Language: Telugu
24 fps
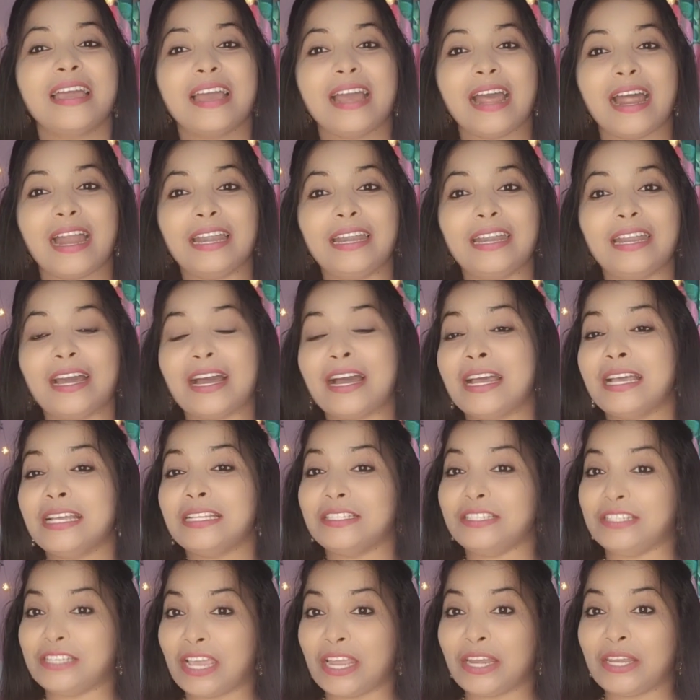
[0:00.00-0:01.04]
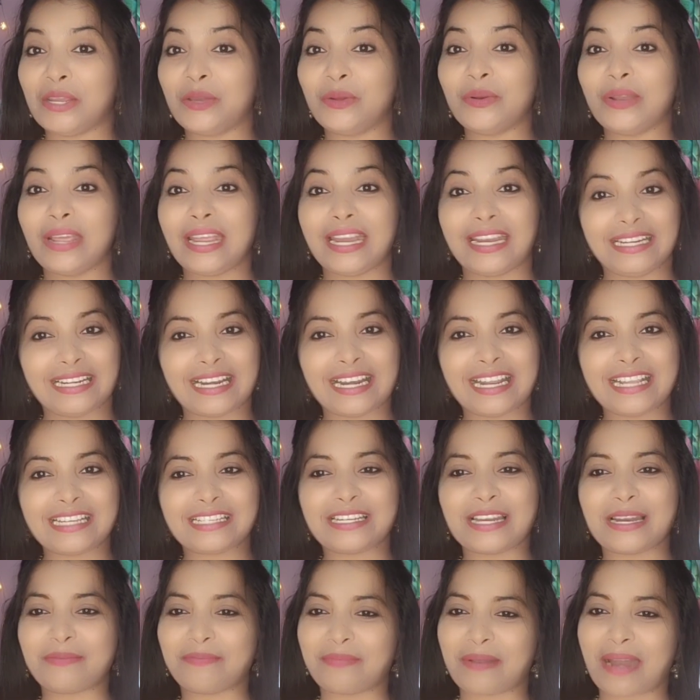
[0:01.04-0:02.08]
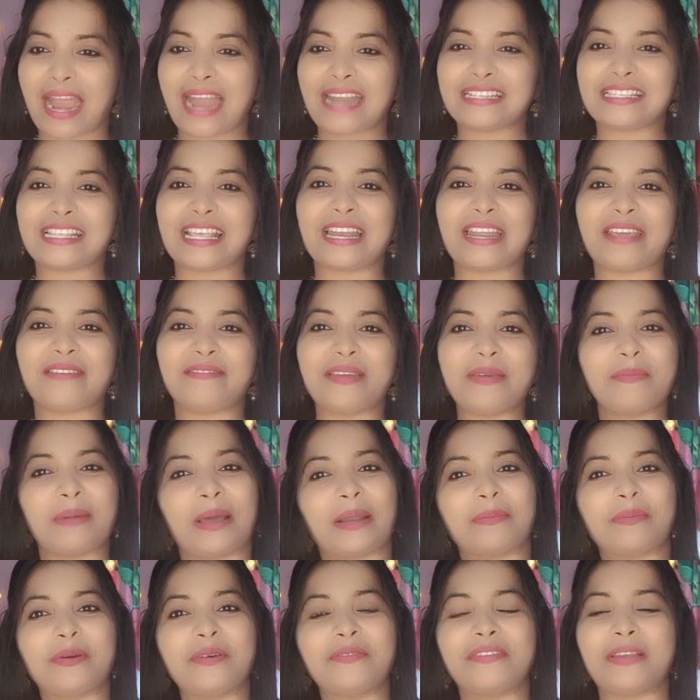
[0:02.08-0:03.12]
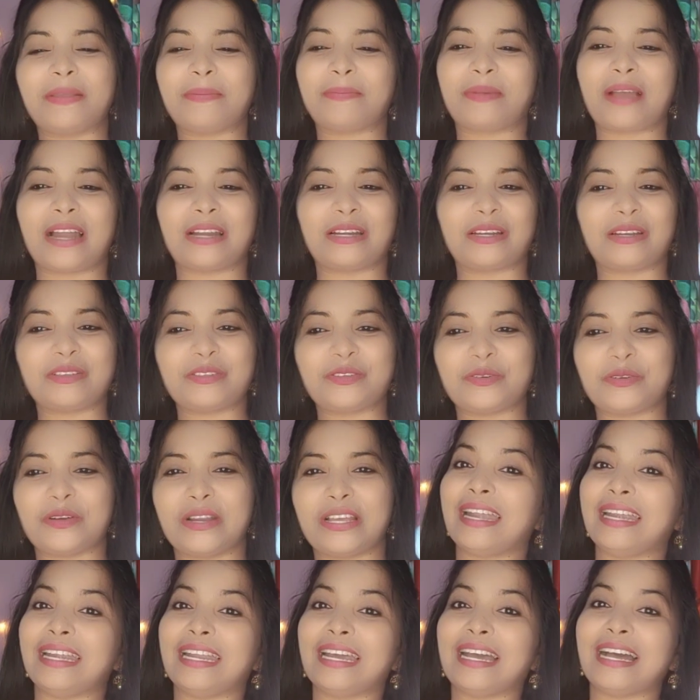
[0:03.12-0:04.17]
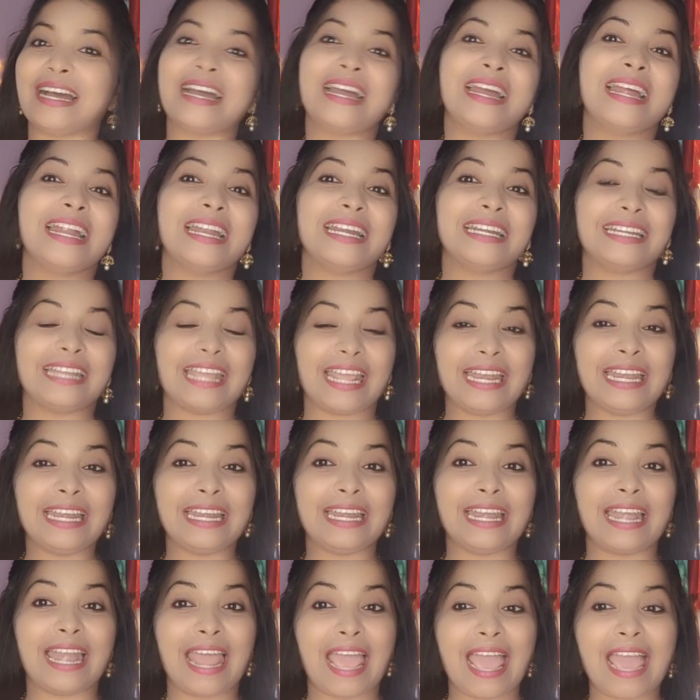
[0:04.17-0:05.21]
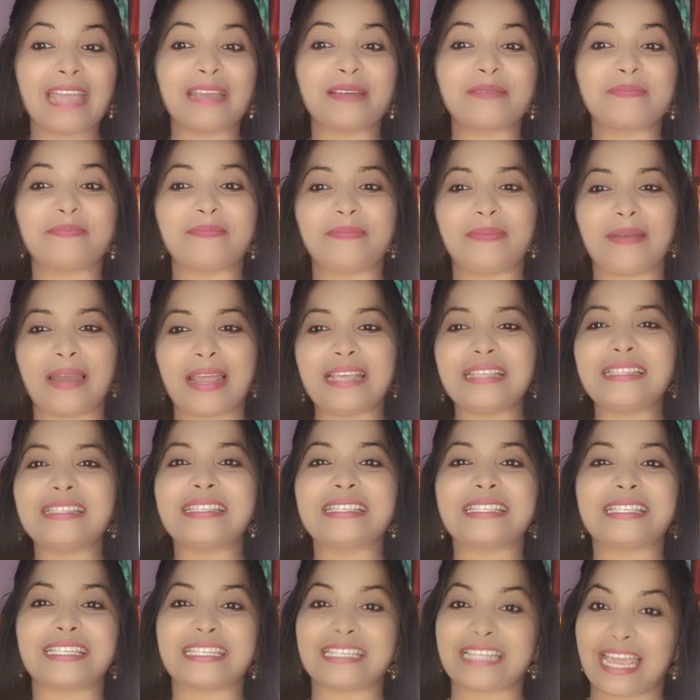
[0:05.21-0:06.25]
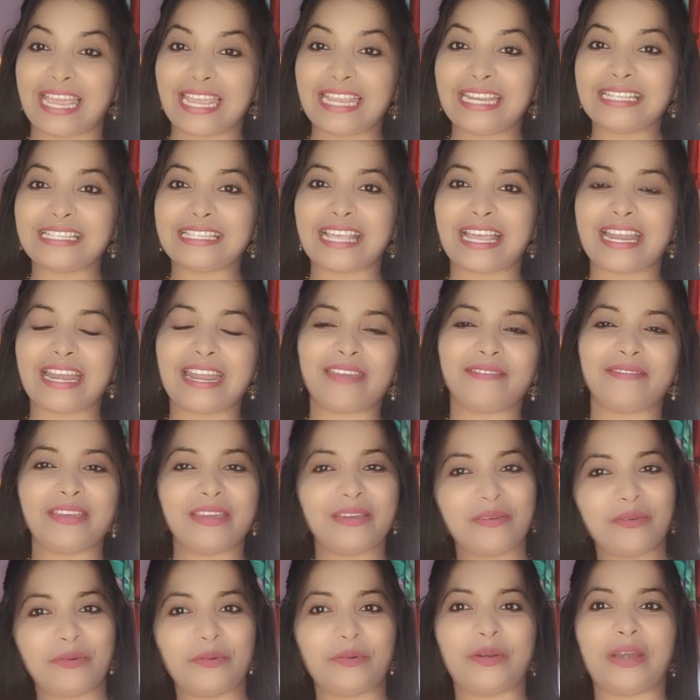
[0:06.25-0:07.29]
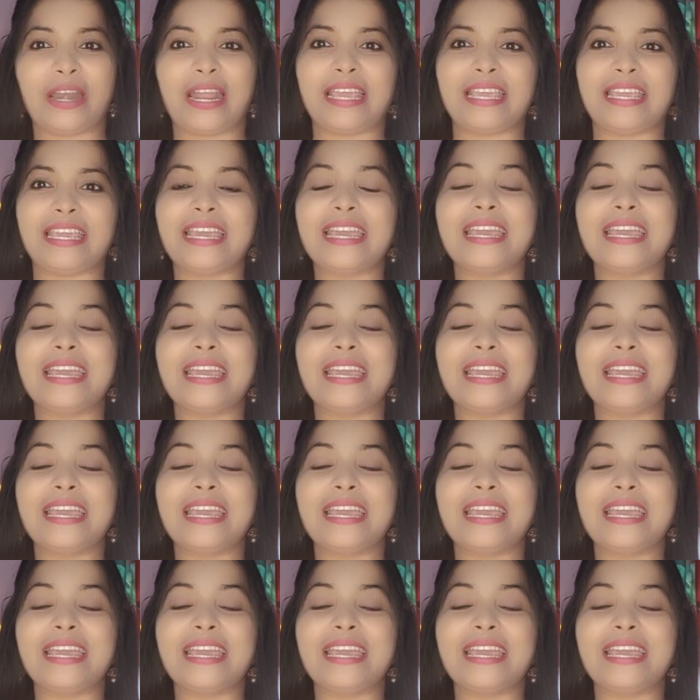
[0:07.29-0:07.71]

అండ్ జెన్యున్ ఇంటర్నేషనల్ బ్రాండ్స్ అనేవి మనము ఫ్లిప్కార్ట్లో చూడొచ్చు టెన్ ల్యాక్ ప్లస్ స్టైల్స్ అనేవి ఉన్నాయి